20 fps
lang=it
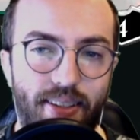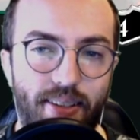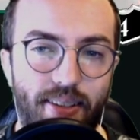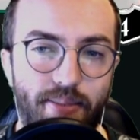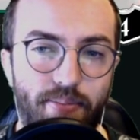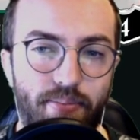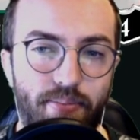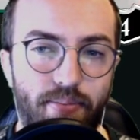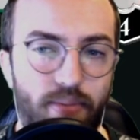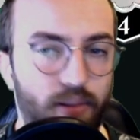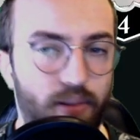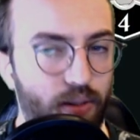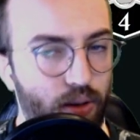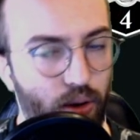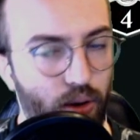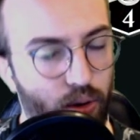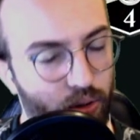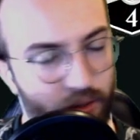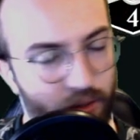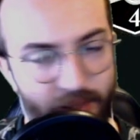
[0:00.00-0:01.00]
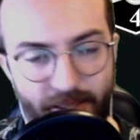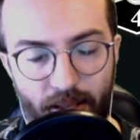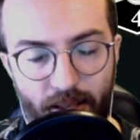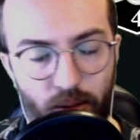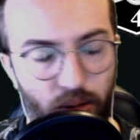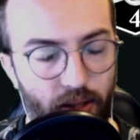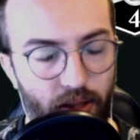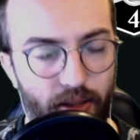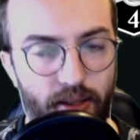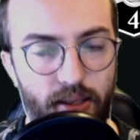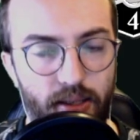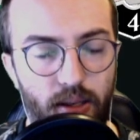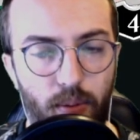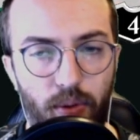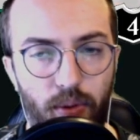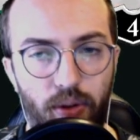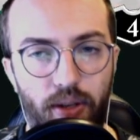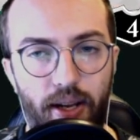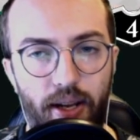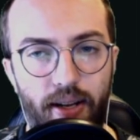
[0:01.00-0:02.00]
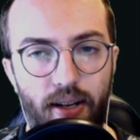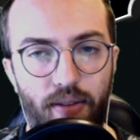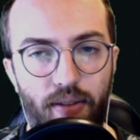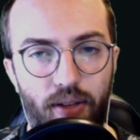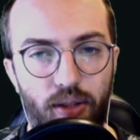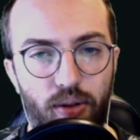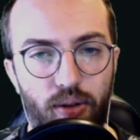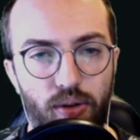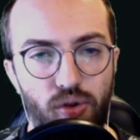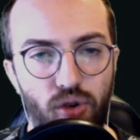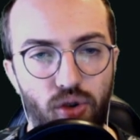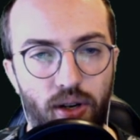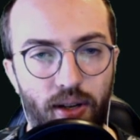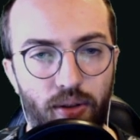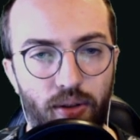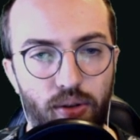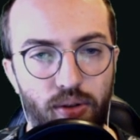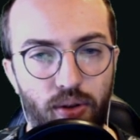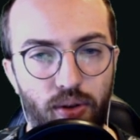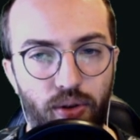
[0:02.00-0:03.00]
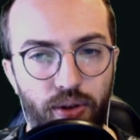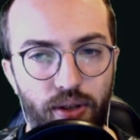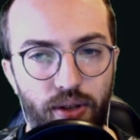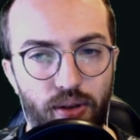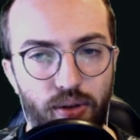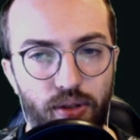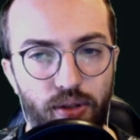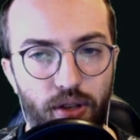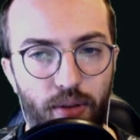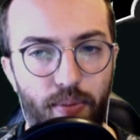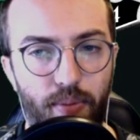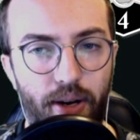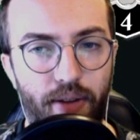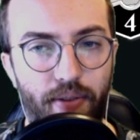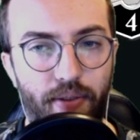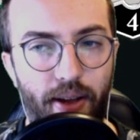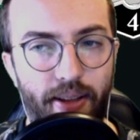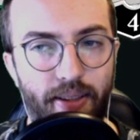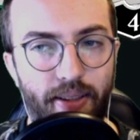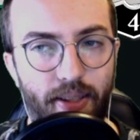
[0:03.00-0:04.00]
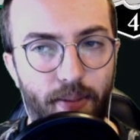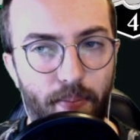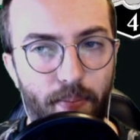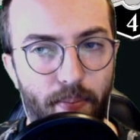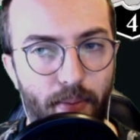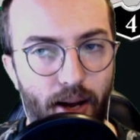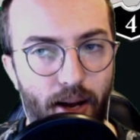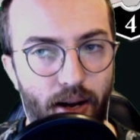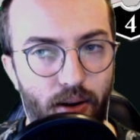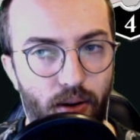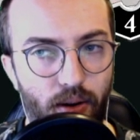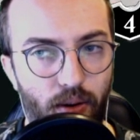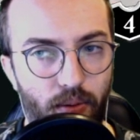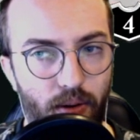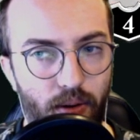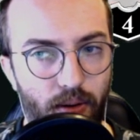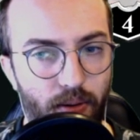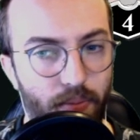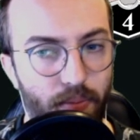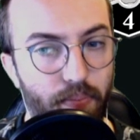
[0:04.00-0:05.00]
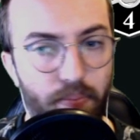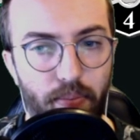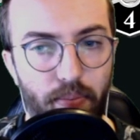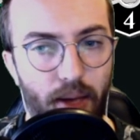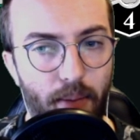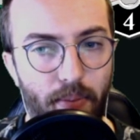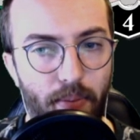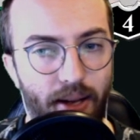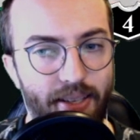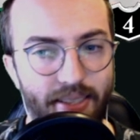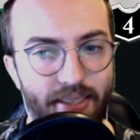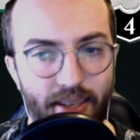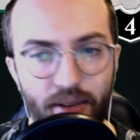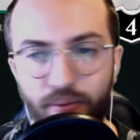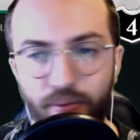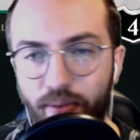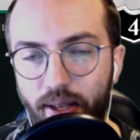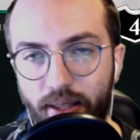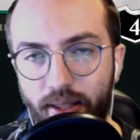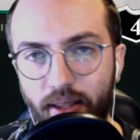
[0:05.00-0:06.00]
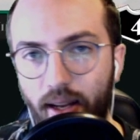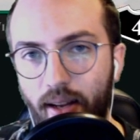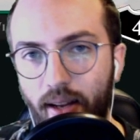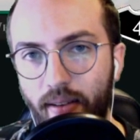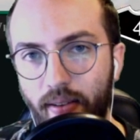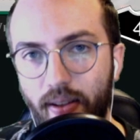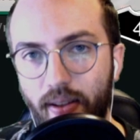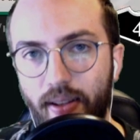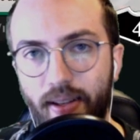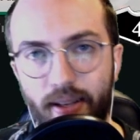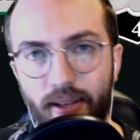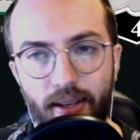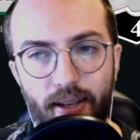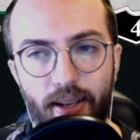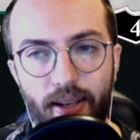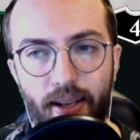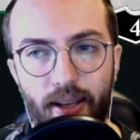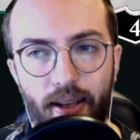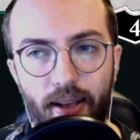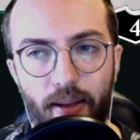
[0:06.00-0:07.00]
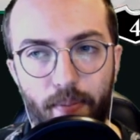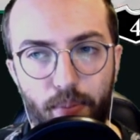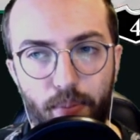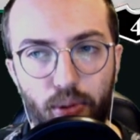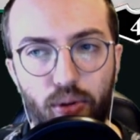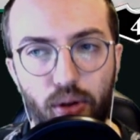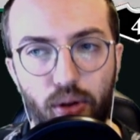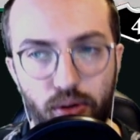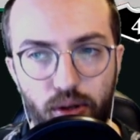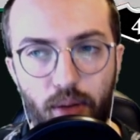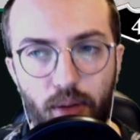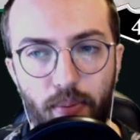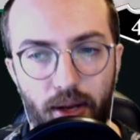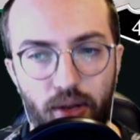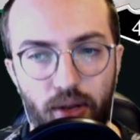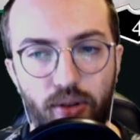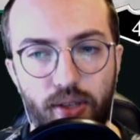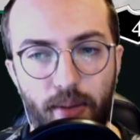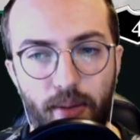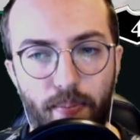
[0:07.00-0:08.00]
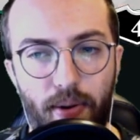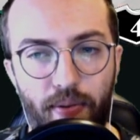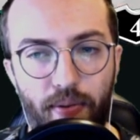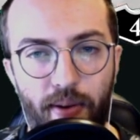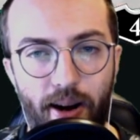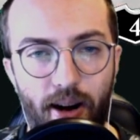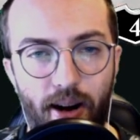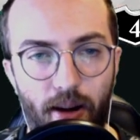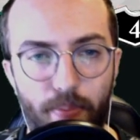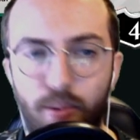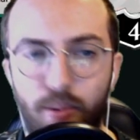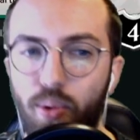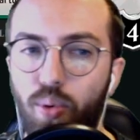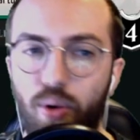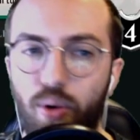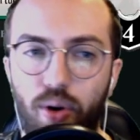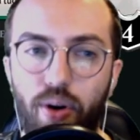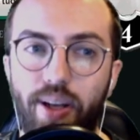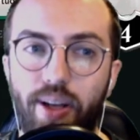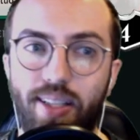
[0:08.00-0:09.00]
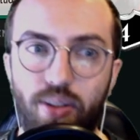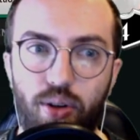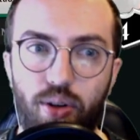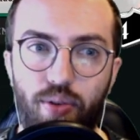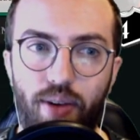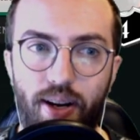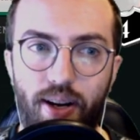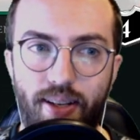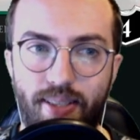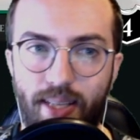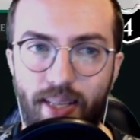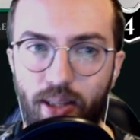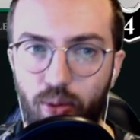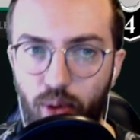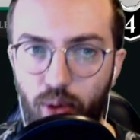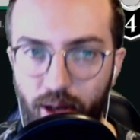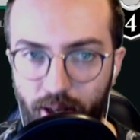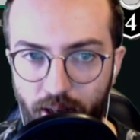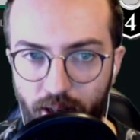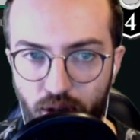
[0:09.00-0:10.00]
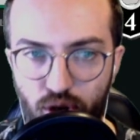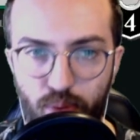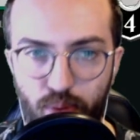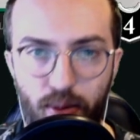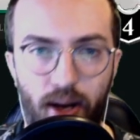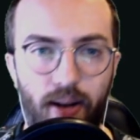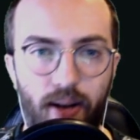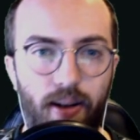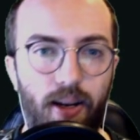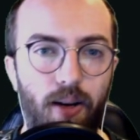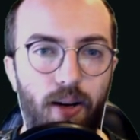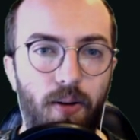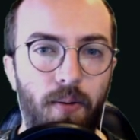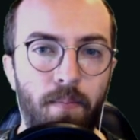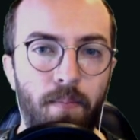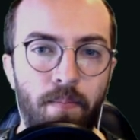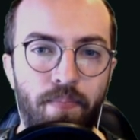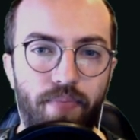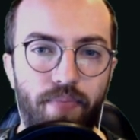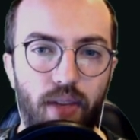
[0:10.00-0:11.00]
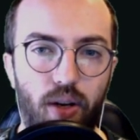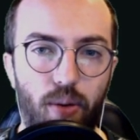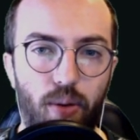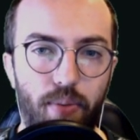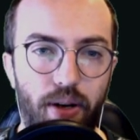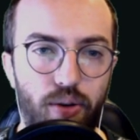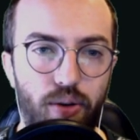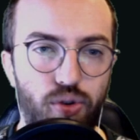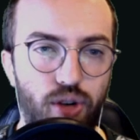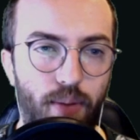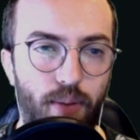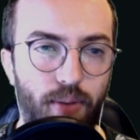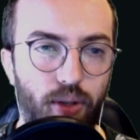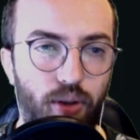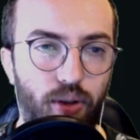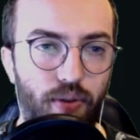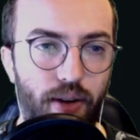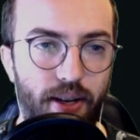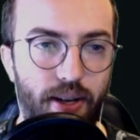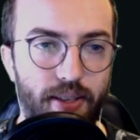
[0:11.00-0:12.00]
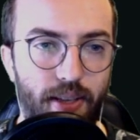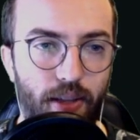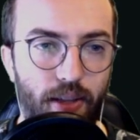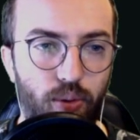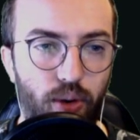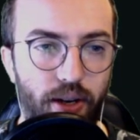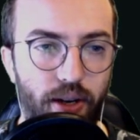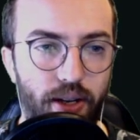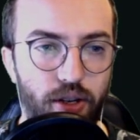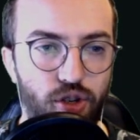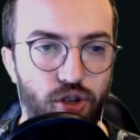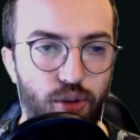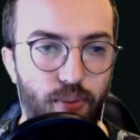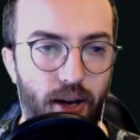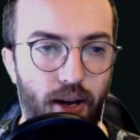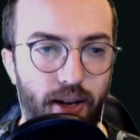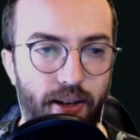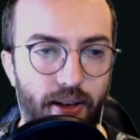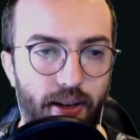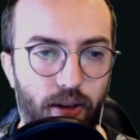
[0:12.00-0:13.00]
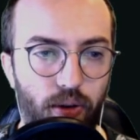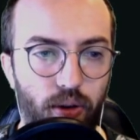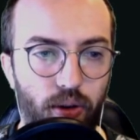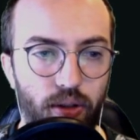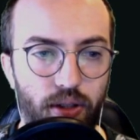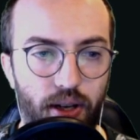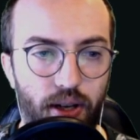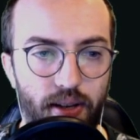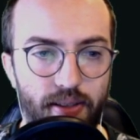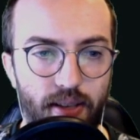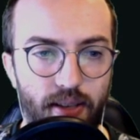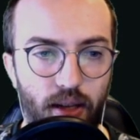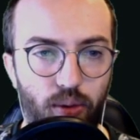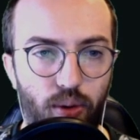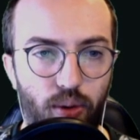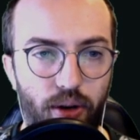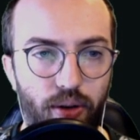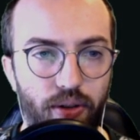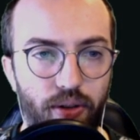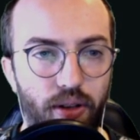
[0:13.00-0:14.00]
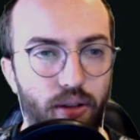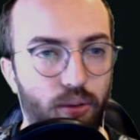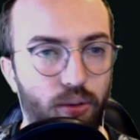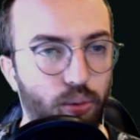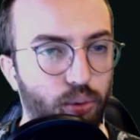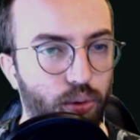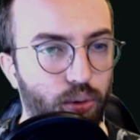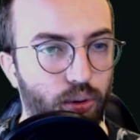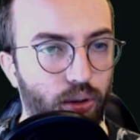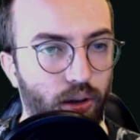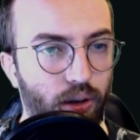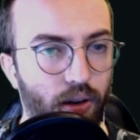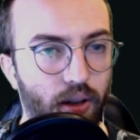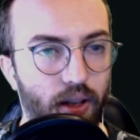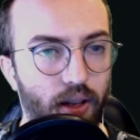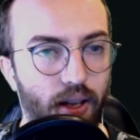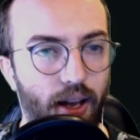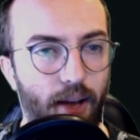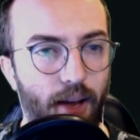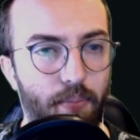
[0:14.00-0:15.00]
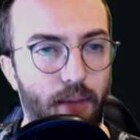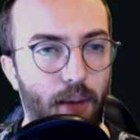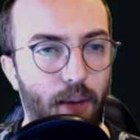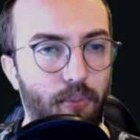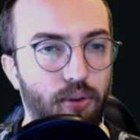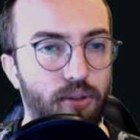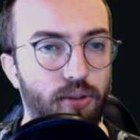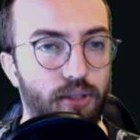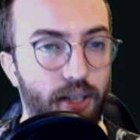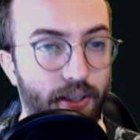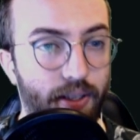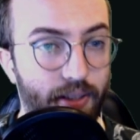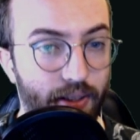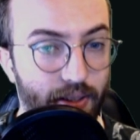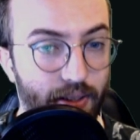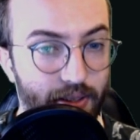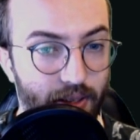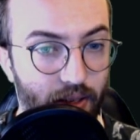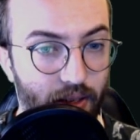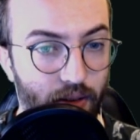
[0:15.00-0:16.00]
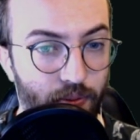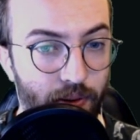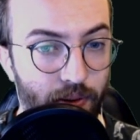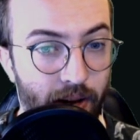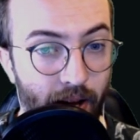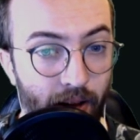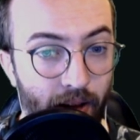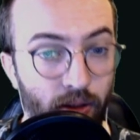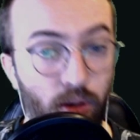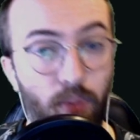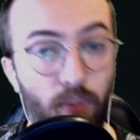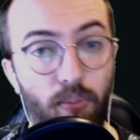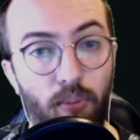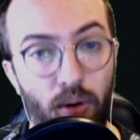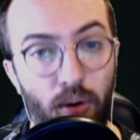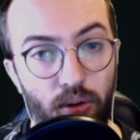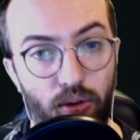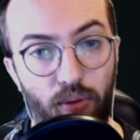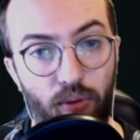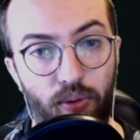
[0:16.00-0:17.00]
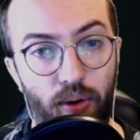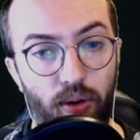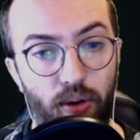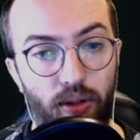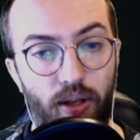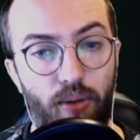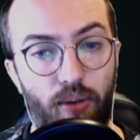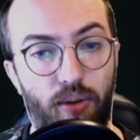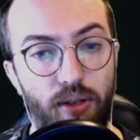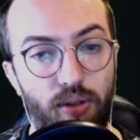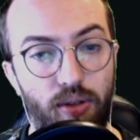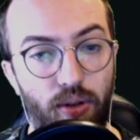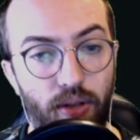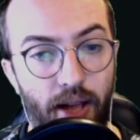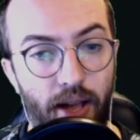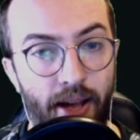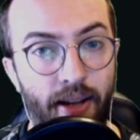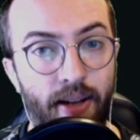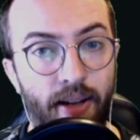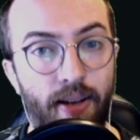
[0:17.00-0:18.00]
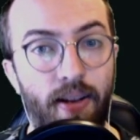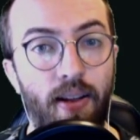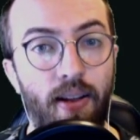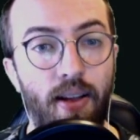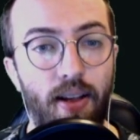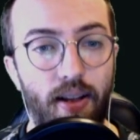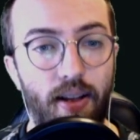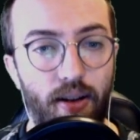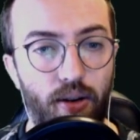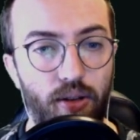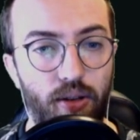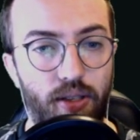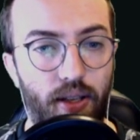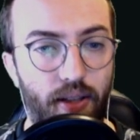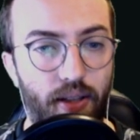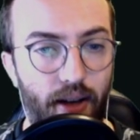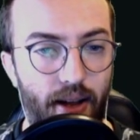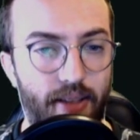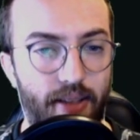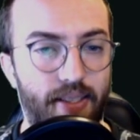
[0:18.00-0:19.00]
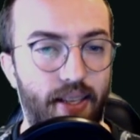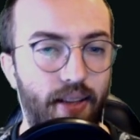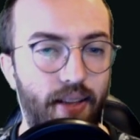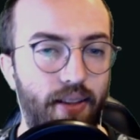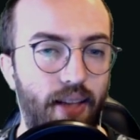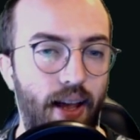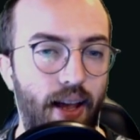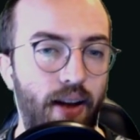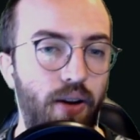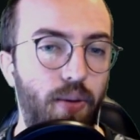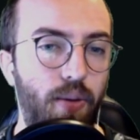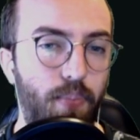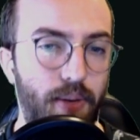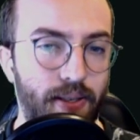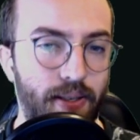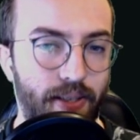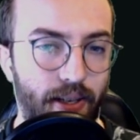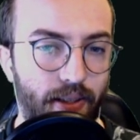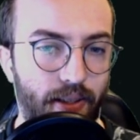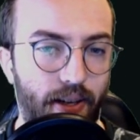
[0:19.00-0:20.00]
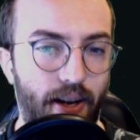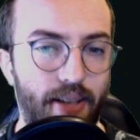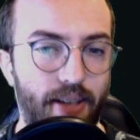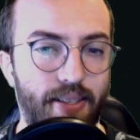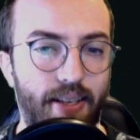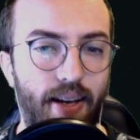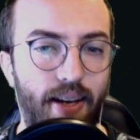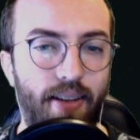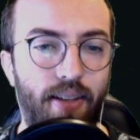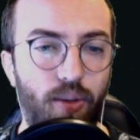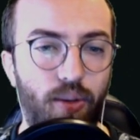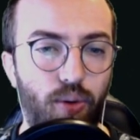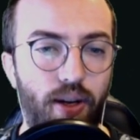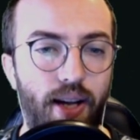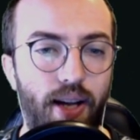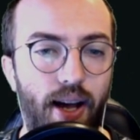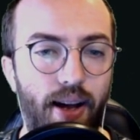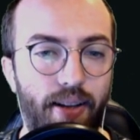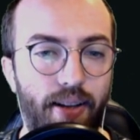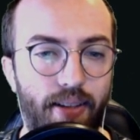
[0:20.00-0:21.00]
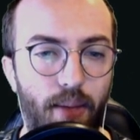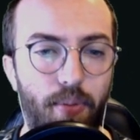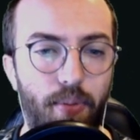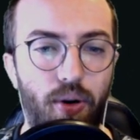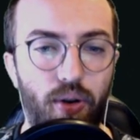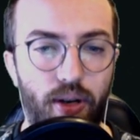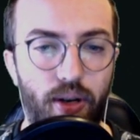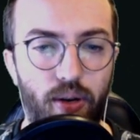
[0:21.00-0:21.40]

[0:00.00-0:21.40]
mm, non ho testato tantissimo il deck avendolo giocato solo nello streamer event, ma non mi è mai servita. Eh, piuttosto è meglio sempre fare la più 1 e trovare i santuari che ci mancano. Come riusciamo a trovare i santuari che ci mancano oltre al santuario del tutto? Abbiamo 7 di significato, molto forte in questo deck, costa 3 istantaneo, pesca 3, scarta 2 carte a meno che